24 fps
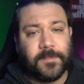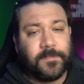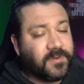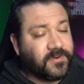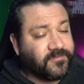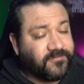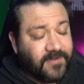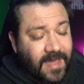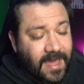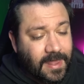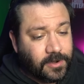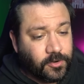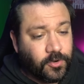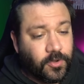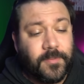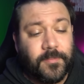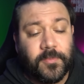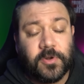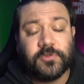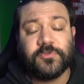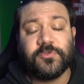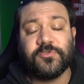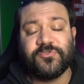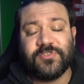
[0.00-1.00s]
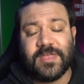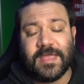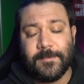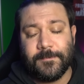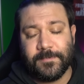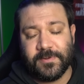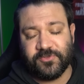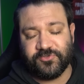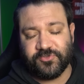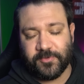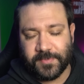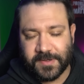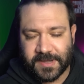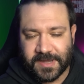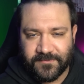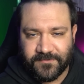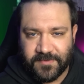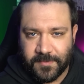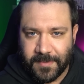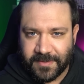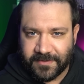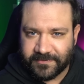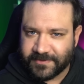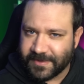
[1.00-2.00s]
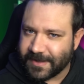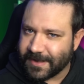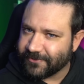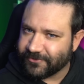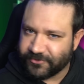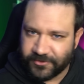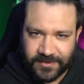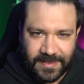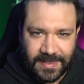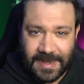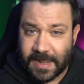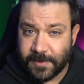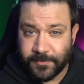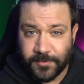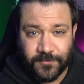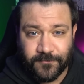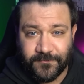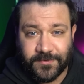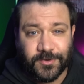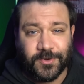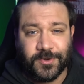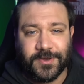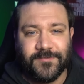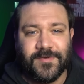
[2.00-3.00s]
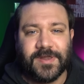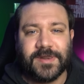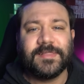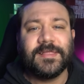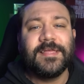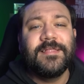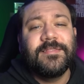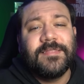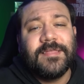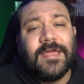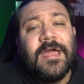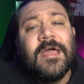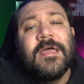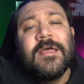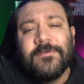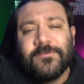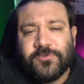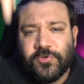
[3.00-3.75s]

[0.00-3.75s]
E per farlo è molto semplice, perché vi basterà segnalarmi un video divertente